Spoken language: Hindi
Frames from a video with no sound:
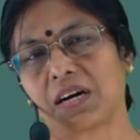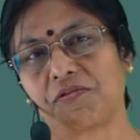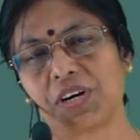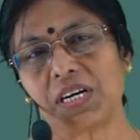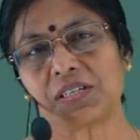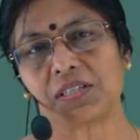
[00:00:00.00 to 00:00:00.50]
का
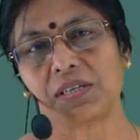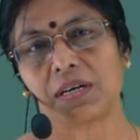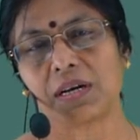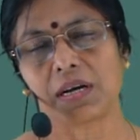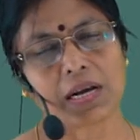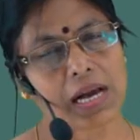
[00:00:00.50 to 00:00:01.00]
वर्ष
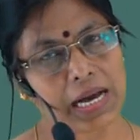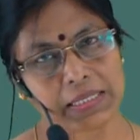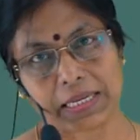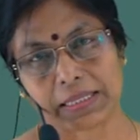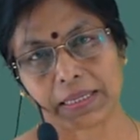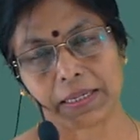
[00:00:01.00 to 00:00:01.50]
कहा
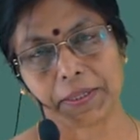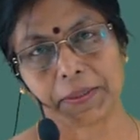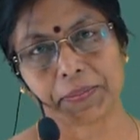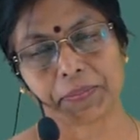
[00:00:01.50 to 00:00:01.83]
जाता है